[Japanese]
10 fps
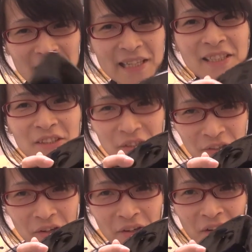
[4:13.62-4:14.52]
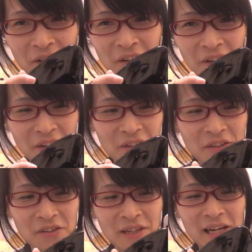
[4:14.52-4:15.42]
機が必要とい
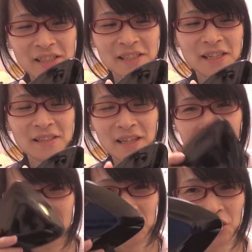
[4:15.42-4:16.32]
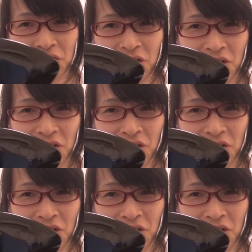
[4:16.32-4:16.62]
う感じですね拡張